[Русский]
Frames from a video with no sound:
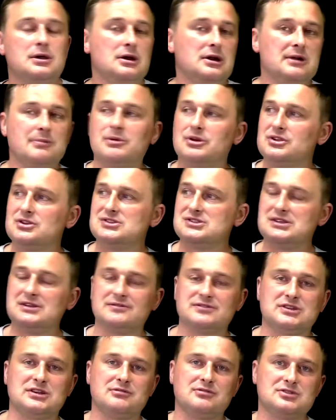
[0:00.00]
либо
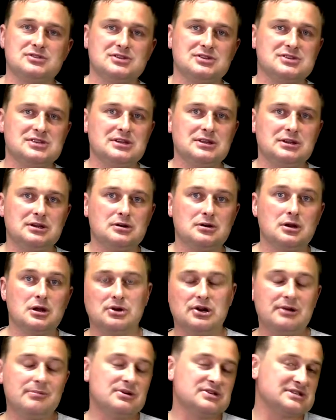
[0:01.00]
нести в сервисный центр,
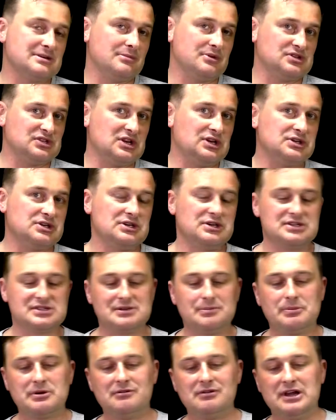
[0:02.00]
либо самостоятельно
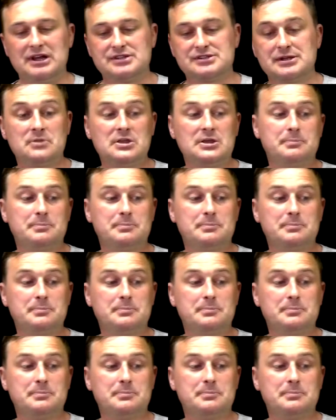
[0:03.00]
заправлять.